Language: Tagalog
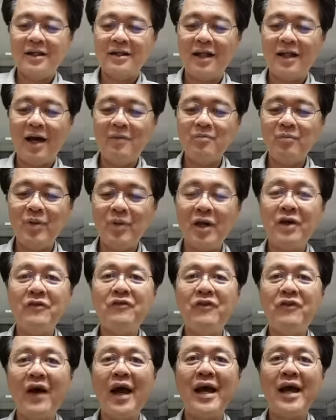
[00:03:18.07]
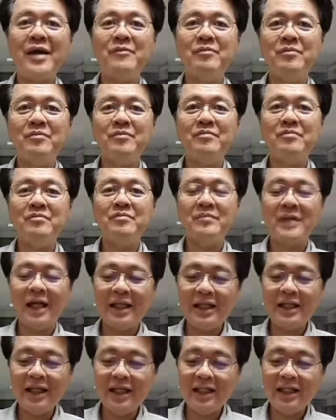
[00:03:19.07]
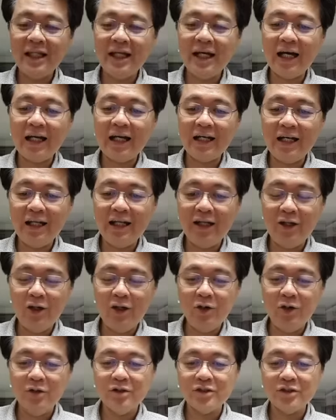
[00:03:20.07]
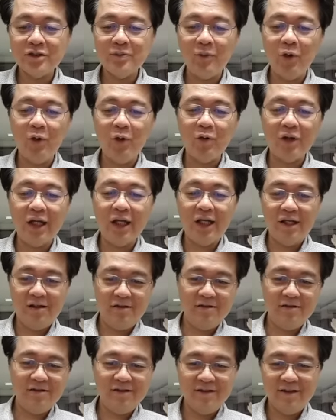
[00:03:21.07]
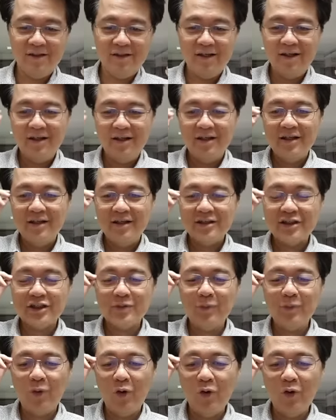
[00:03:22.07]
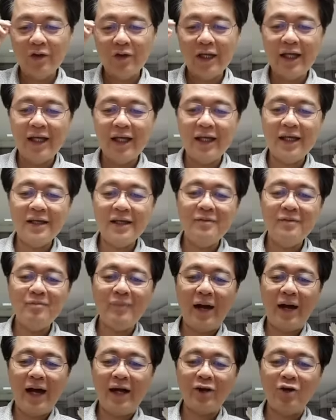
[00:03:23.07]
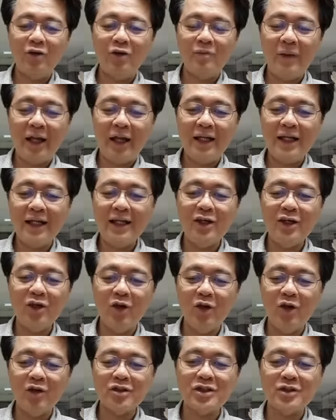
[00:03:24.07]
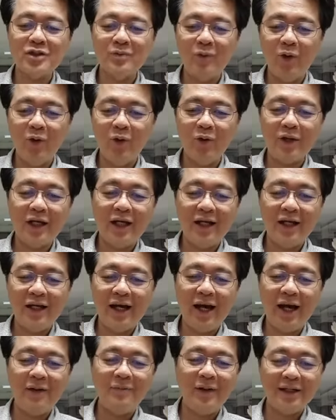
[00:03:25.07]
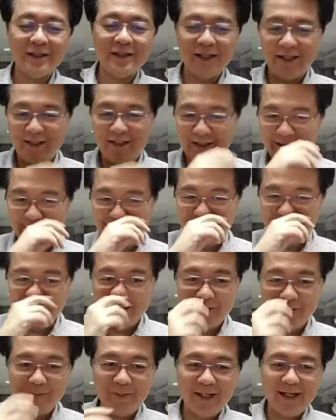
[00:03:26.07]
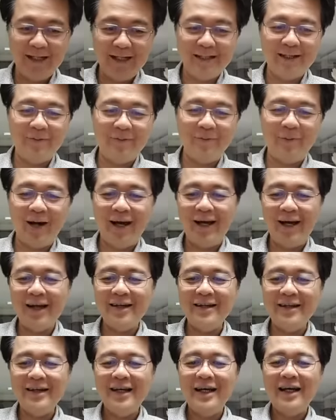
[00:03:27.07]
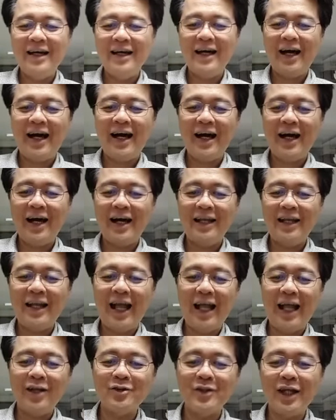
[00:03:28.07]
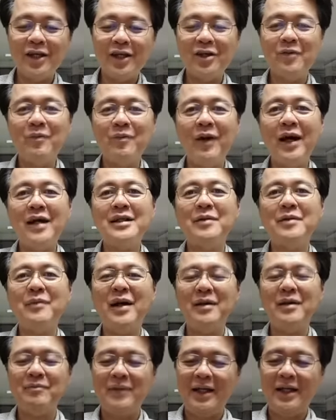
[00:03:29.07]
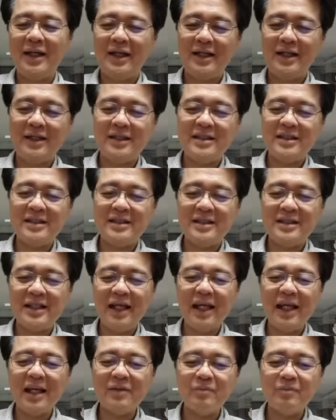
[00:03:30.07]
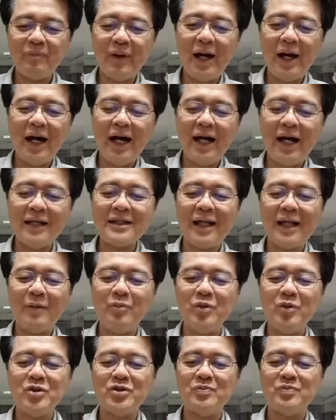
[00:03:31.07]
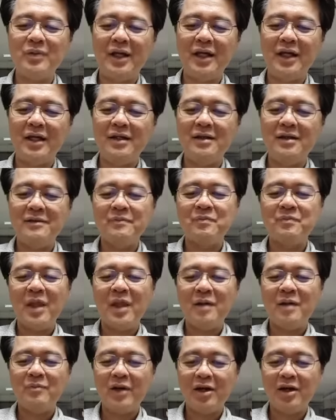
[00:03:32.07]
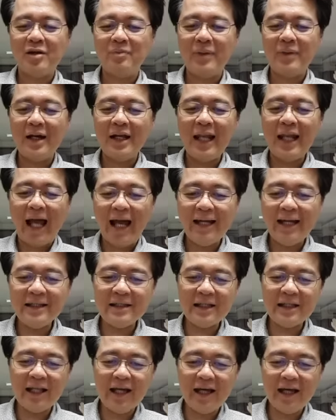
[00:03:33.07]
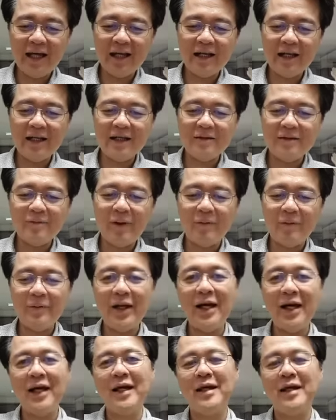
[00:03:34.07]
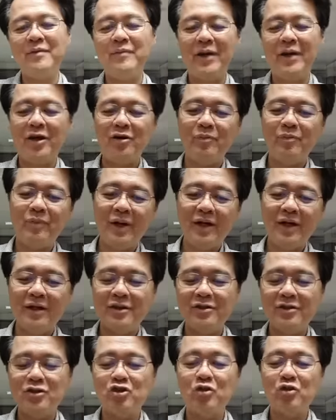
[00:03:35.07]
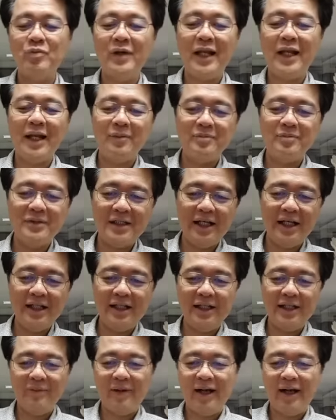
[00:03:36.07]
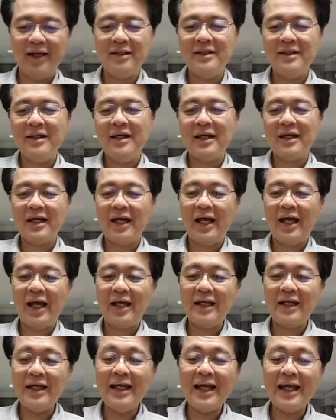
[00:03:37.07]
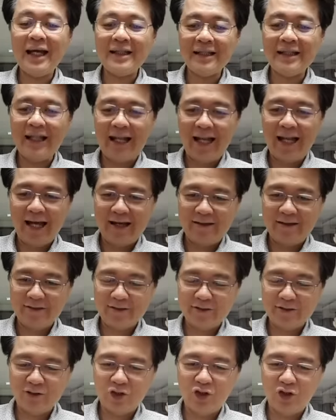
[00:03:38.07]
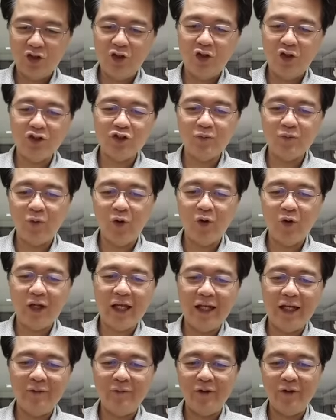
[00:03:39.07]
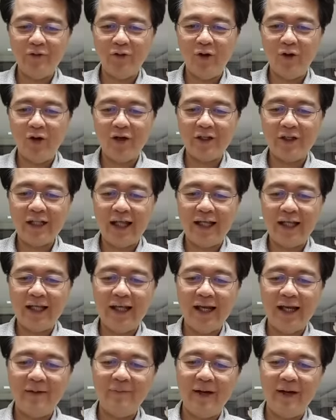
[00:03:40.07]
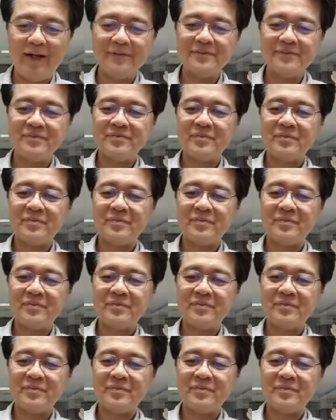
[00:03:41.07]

Number five, naninigarilyo, smoking. Smoking bago maligo, smoking habang naliligo, may ganyan ba? Uh, lalo na iba, 'di ba? May stick pa, tapos may meron pang lighter, mamaya eh meron pang sumilab diyan, 'di ba? Kaya ingat na lang. So no smoking before taking a bath.